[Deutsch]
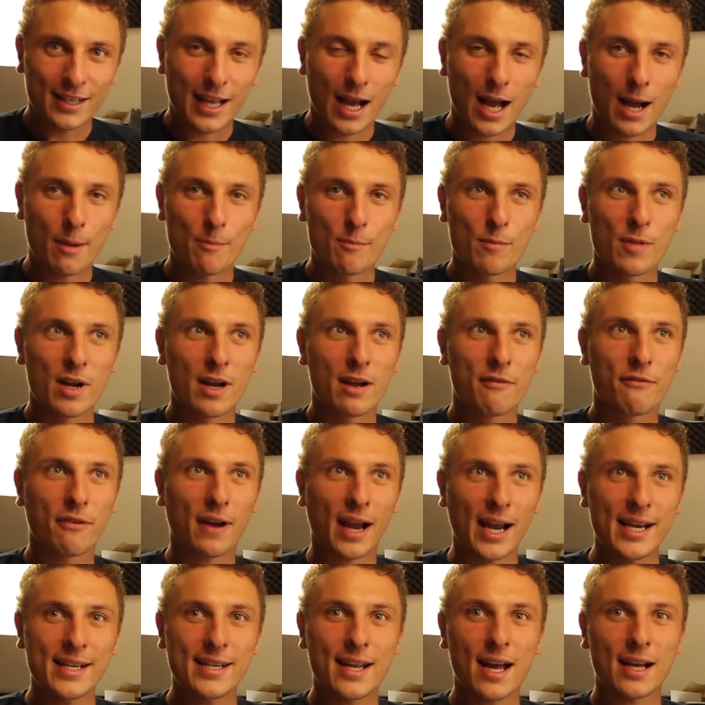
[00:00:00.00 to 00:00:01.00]
Am äh,
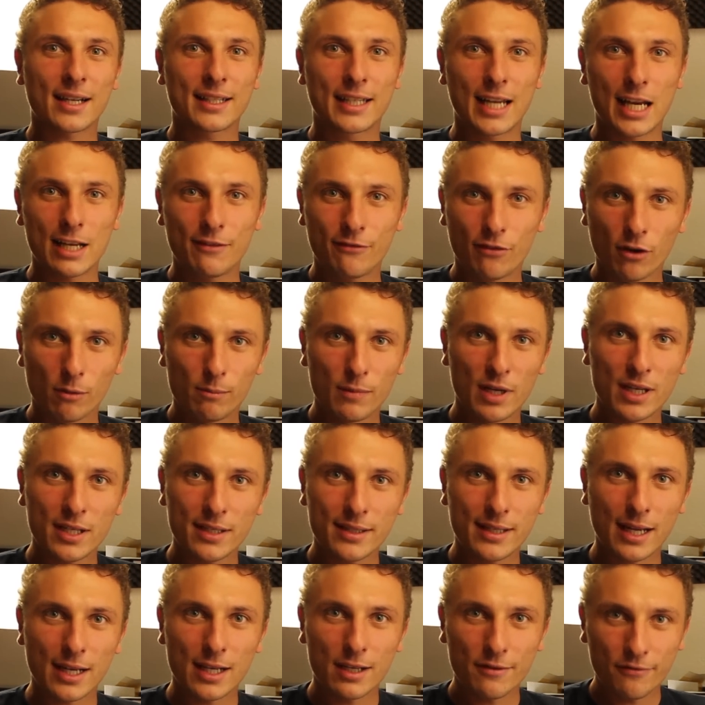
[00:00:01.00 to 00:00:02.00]
Freitag geht für
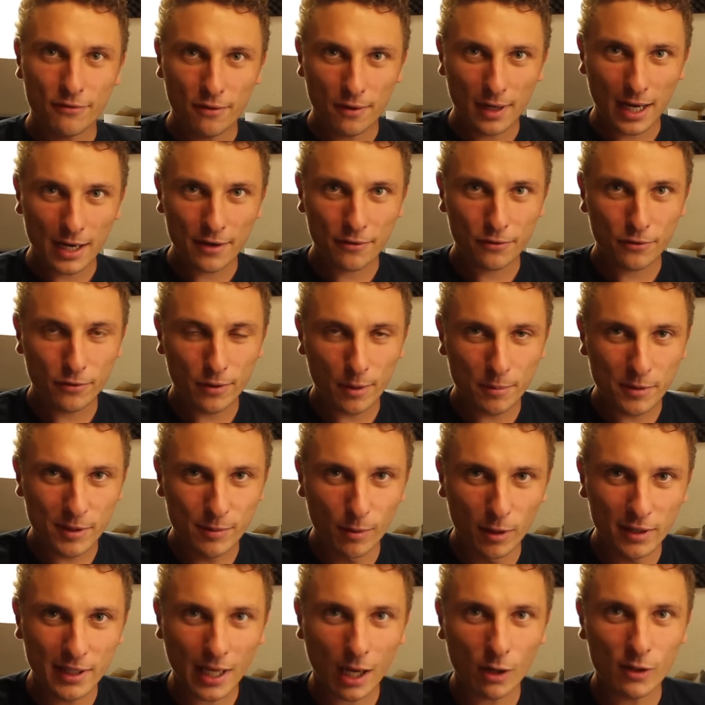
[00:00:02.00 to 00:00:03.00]
mich der Live Your Life Trip
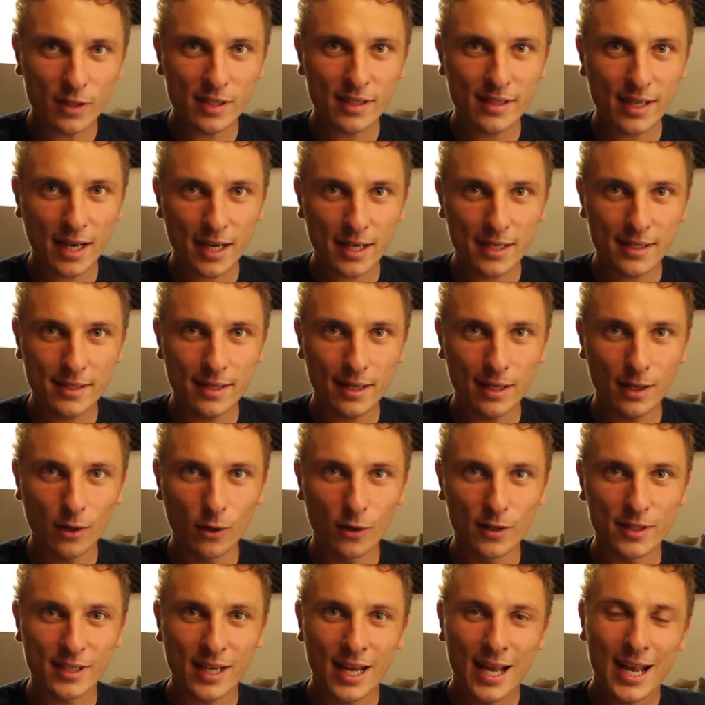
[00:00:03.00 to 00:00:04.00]
2016
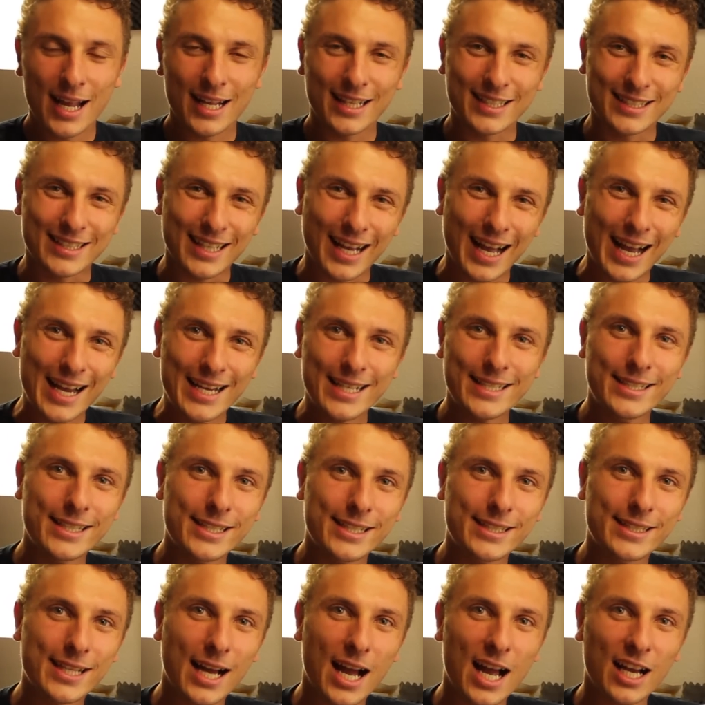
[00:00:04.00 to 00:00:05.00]
los.
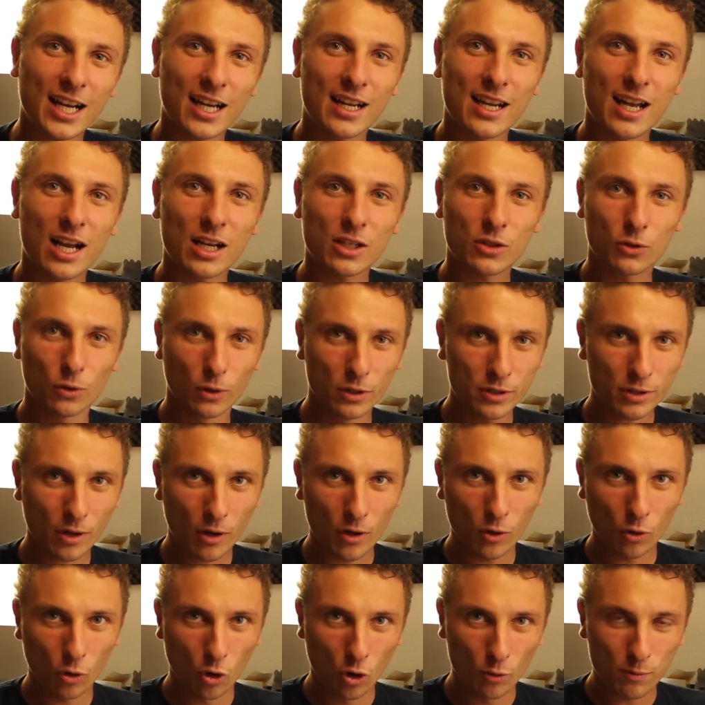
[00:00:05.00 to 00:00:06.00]
30 Tage lang durch
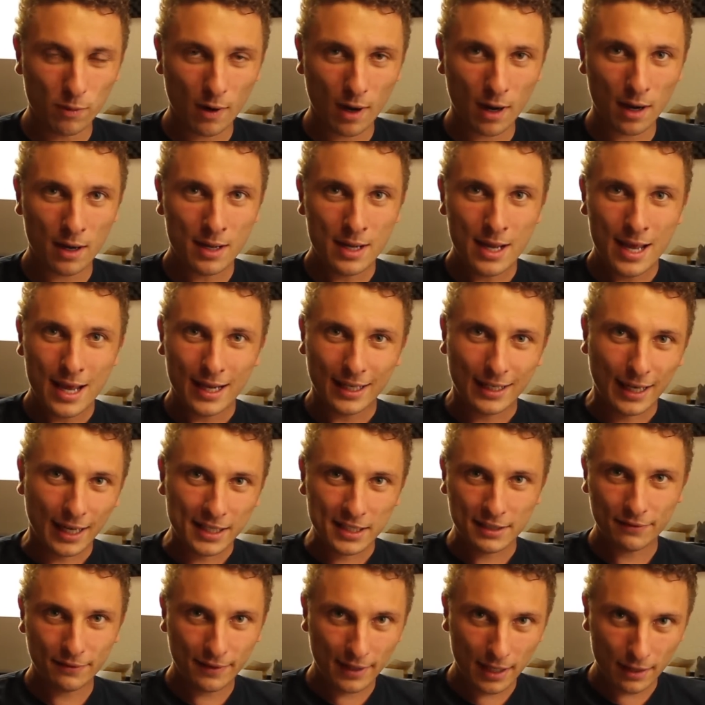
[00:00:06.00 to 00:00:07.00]
Europa,
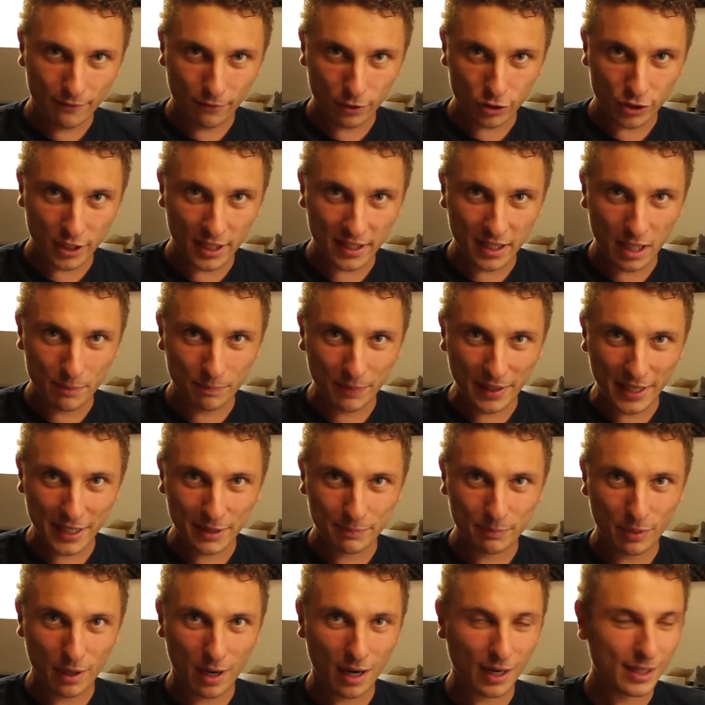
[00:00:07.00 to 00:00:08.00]
ganz viele verschiedene
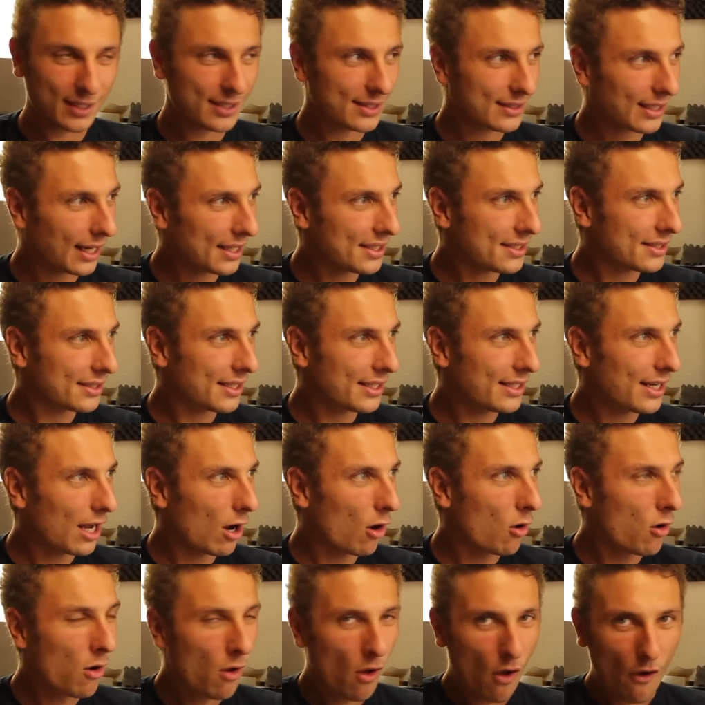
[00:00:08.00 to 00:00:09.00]
Bikeparks, ganz
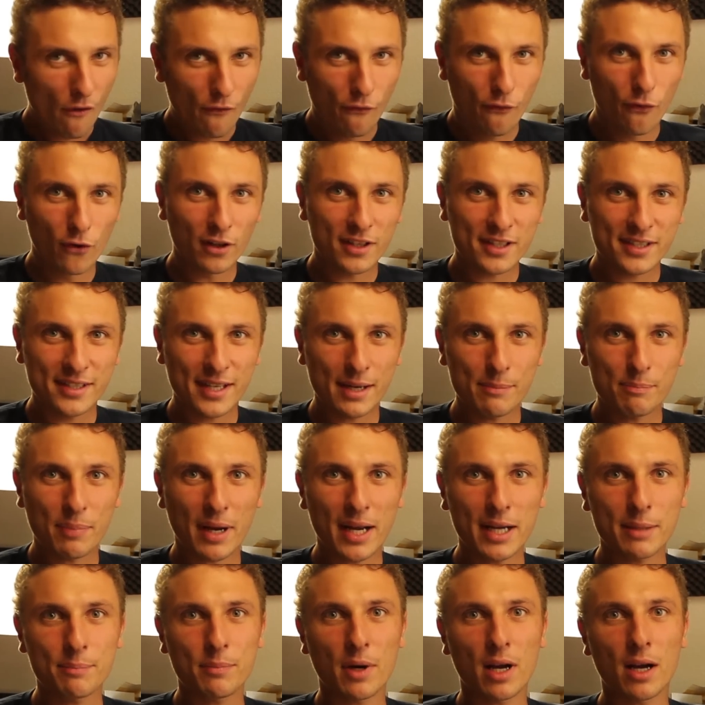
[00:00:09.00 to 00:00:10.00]
genau 14
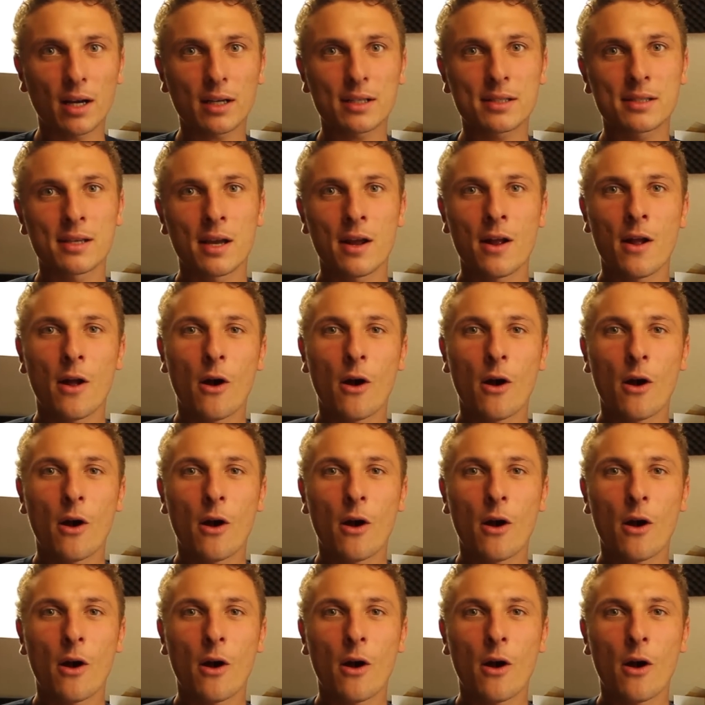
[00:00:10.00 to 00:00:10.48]
Bikeparks.